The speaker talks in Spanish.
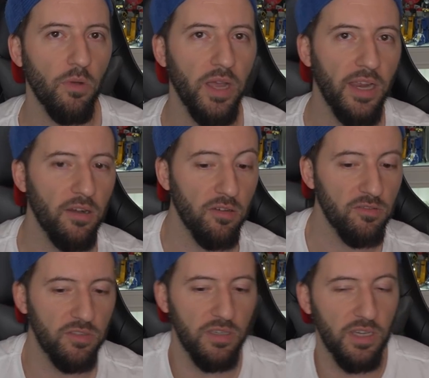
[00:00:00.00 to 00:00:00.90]
bueno,
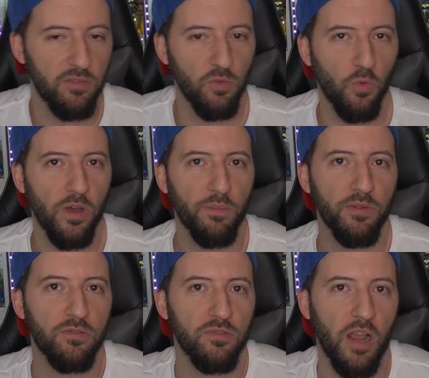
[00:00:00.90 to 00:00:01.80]
si es tu
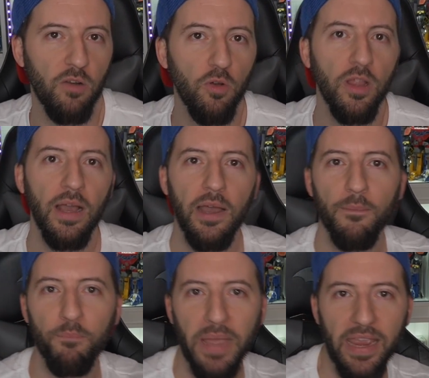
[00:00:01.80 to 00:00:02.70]
cuerpo, es tu salud,
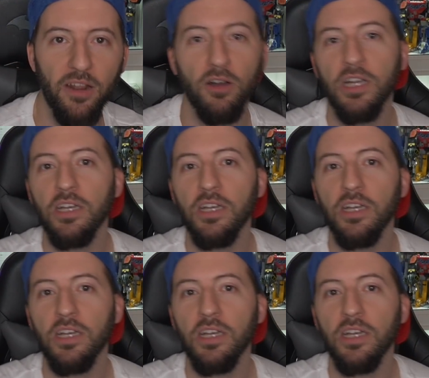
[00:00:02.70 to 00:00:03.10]
pero